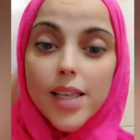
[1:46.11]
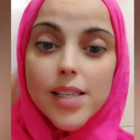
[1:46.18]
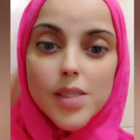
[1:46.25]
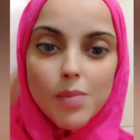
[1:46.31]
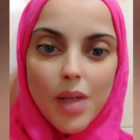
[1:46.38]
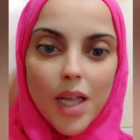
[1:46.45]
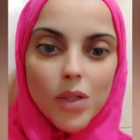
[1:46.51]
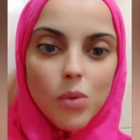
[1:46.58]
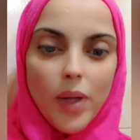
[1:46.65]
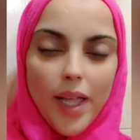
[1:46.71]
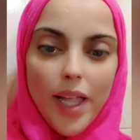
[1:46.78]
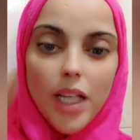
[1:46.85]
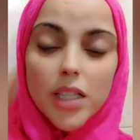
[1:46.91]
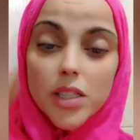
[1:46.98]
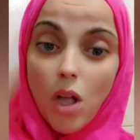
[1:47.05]
اسمها
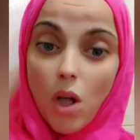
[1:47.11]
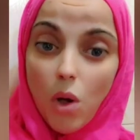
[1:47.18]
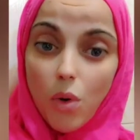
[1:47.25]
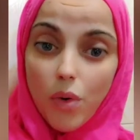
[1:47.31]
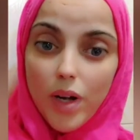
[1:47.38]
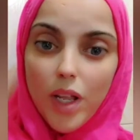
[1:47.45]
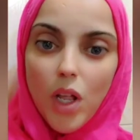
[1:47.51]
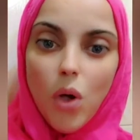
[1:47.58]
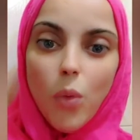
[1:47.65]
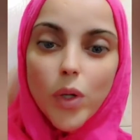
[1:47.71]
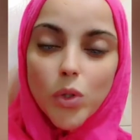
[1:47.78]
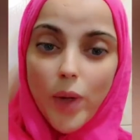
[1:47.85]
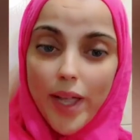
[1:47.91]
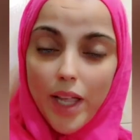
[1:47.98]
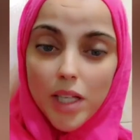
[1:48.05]
دعاء التعار ايه هو
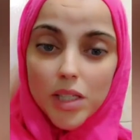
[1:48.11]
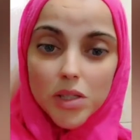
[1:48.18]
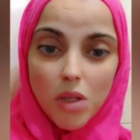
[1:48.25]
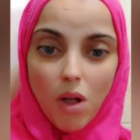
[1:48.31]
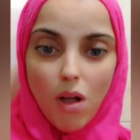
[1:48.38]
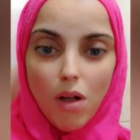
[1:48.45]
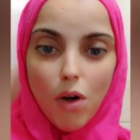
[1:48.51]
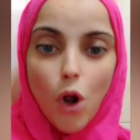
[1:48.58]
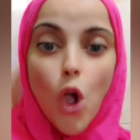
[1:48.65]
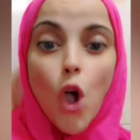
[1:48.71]
دعاء التعار